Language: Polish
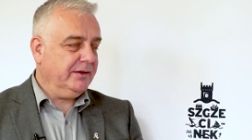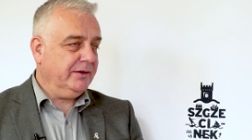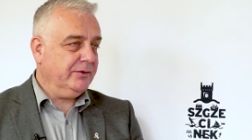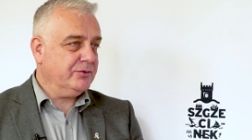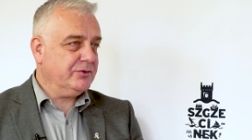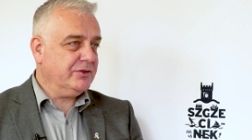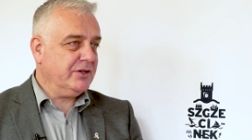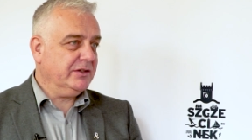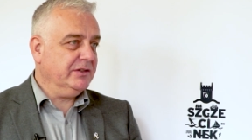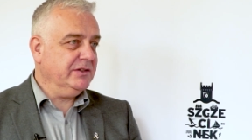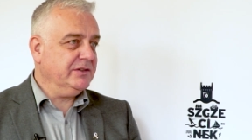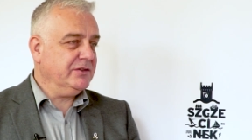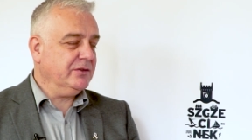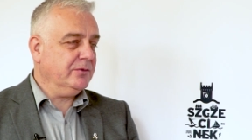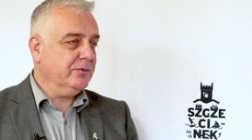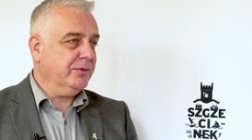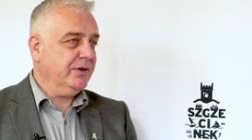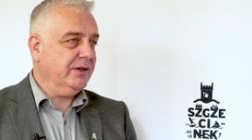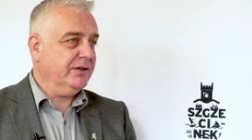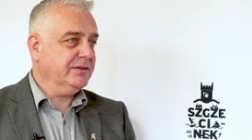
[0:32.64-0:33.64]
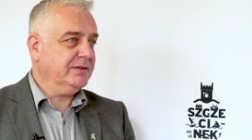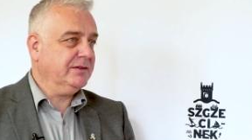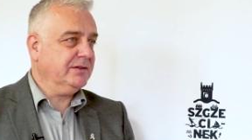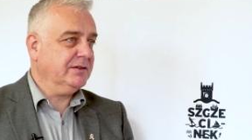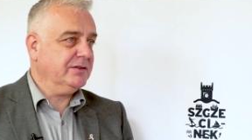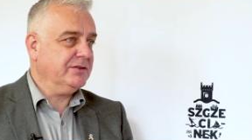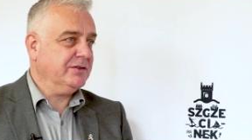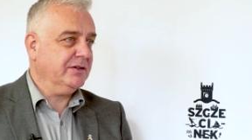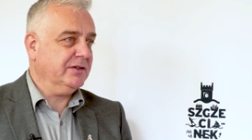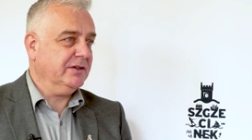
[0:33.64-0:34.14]
już tradycją jest,
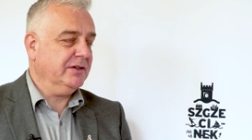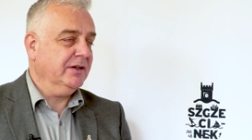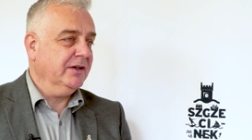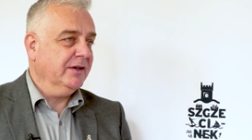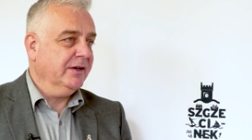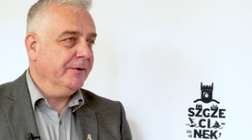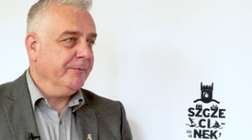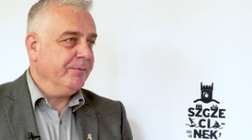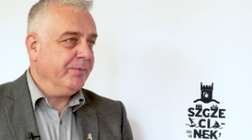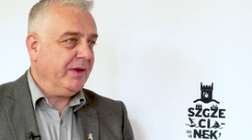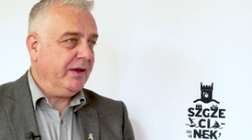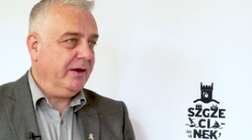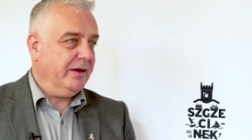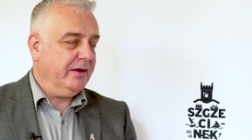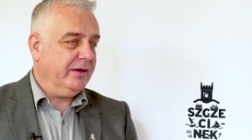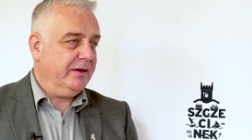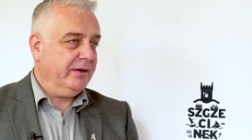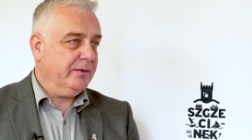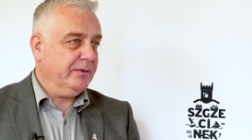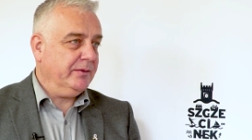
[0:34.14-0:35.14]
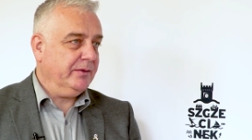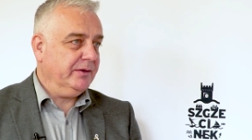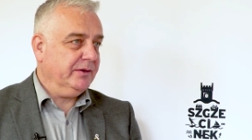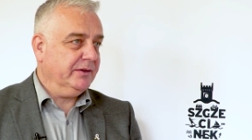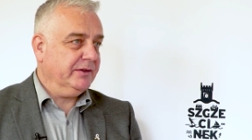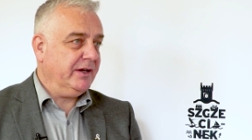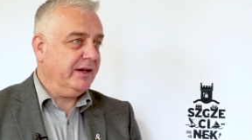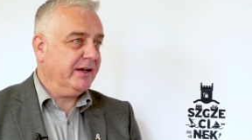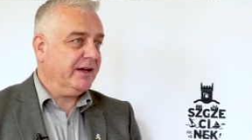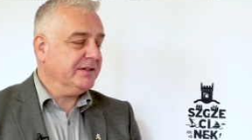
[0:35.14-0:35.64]
że
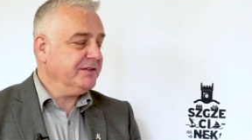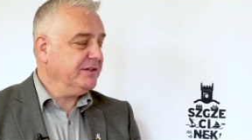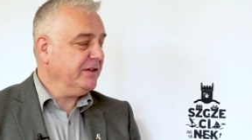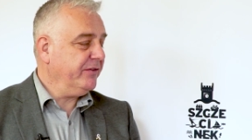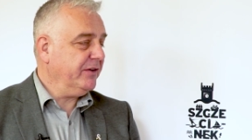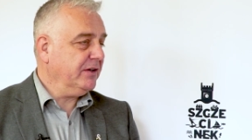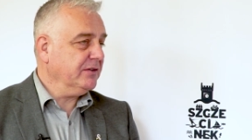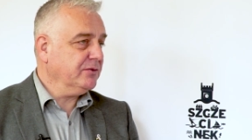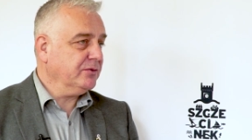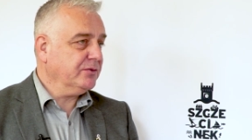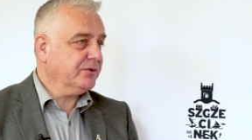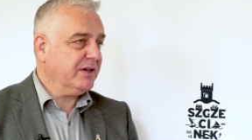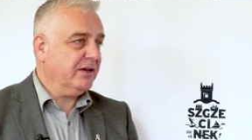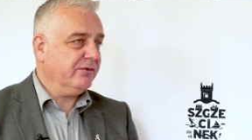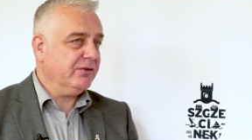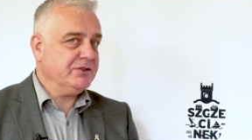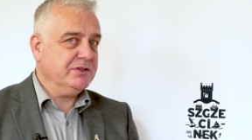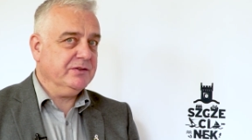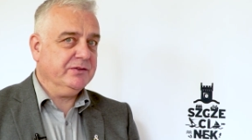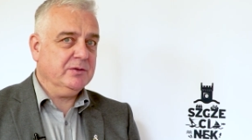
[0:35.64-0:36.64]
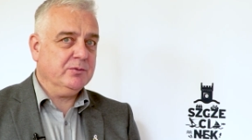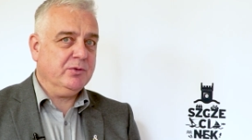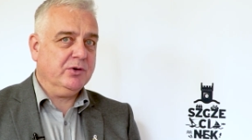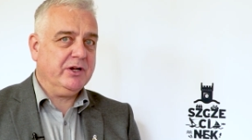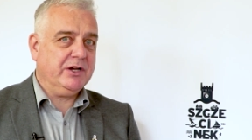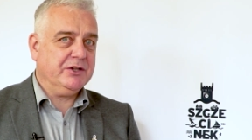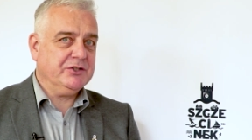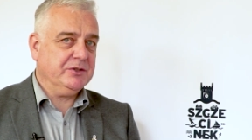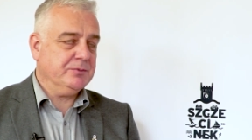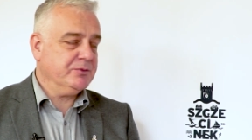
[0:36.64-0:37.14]
delegacja francuska właśnie w tym
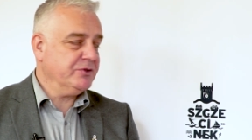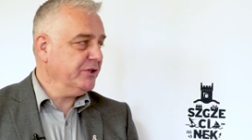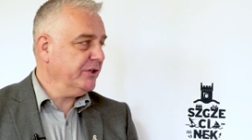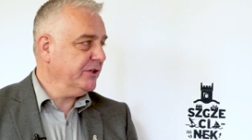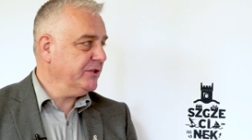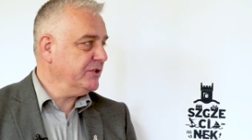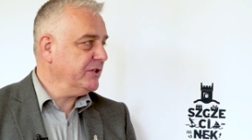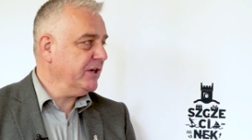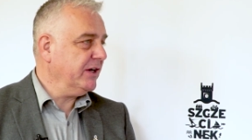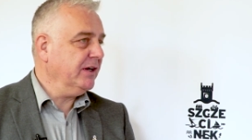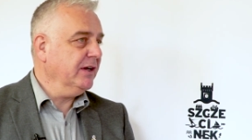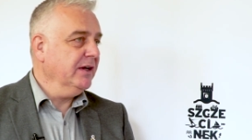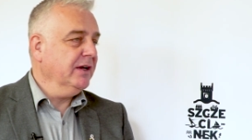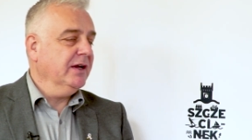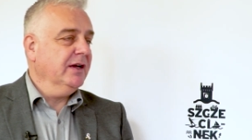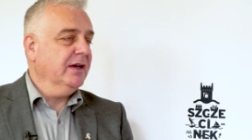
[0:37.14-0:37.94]
okresie przyjeżdża